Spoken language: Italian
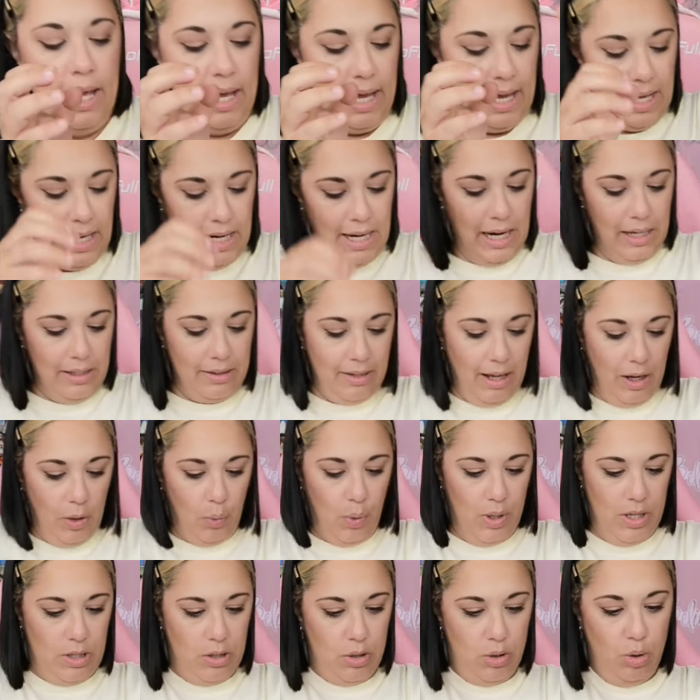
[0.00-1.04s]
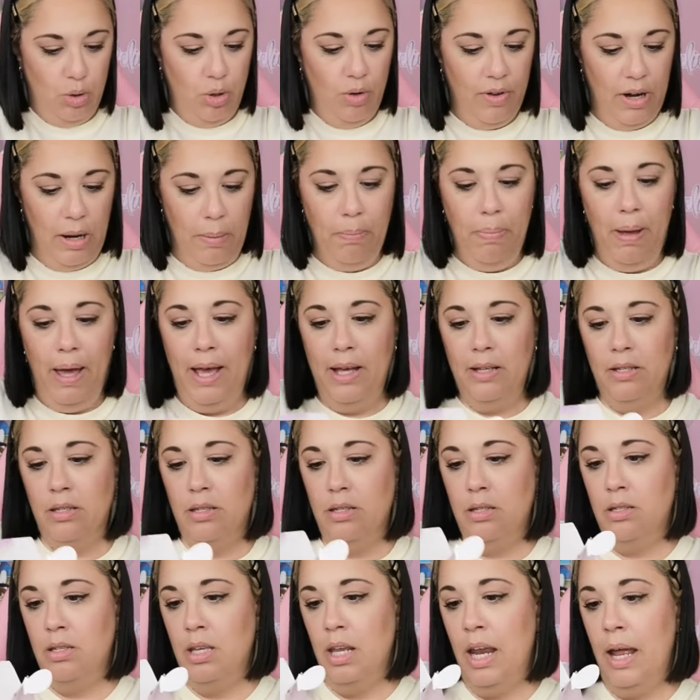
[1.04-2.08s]
In realtà questo dovrebbe
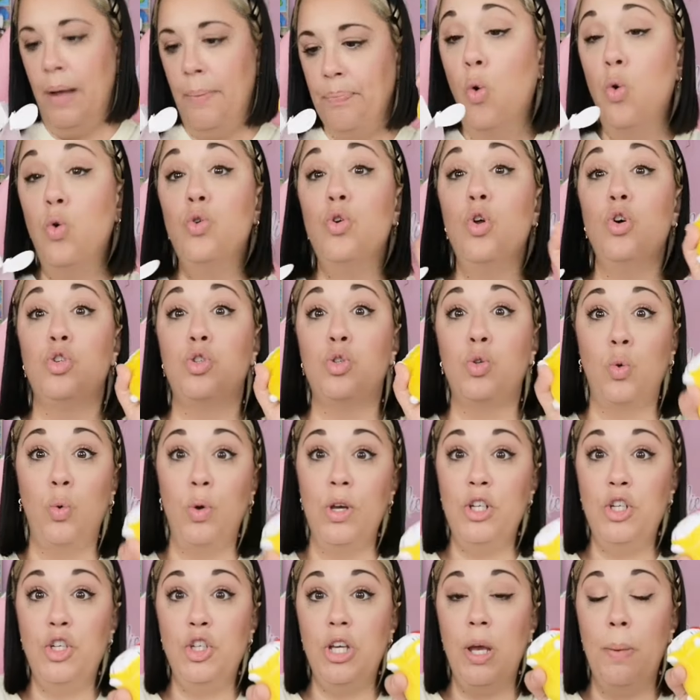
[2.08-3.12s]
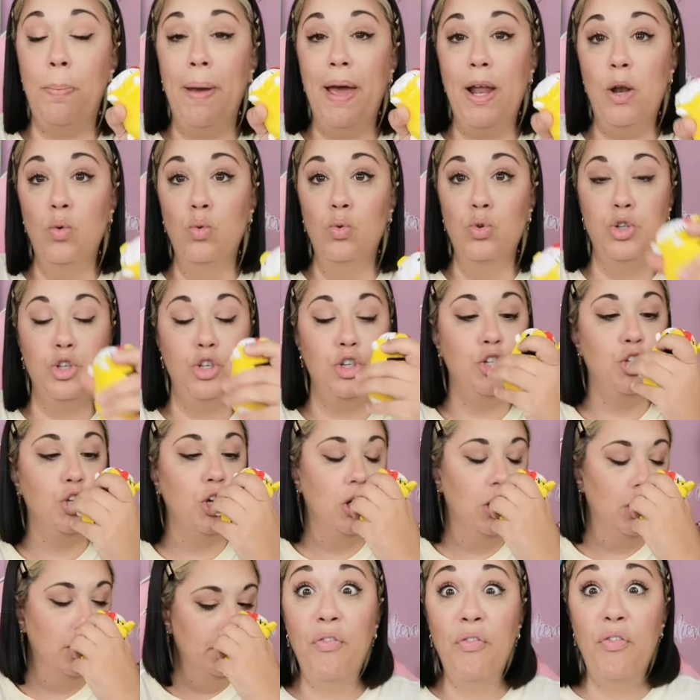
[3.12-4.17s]
essere uno squishy peluche.
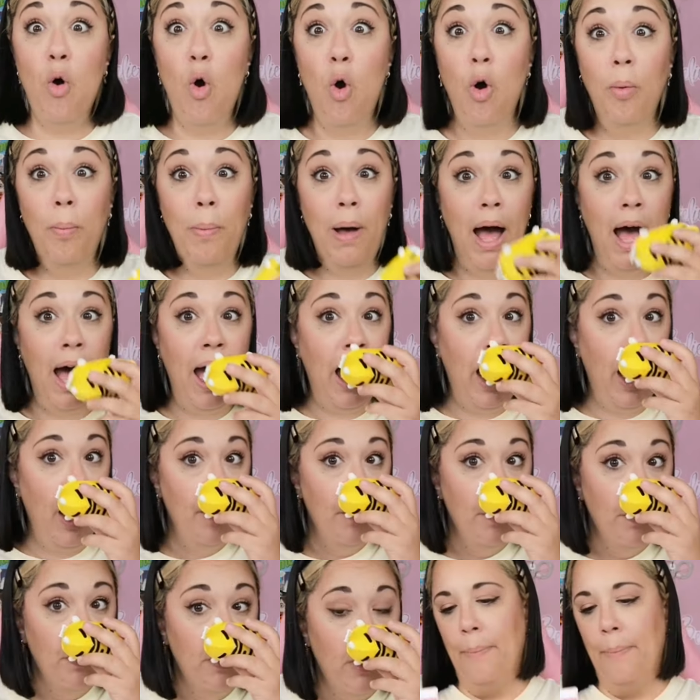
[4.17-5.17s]
Profuma!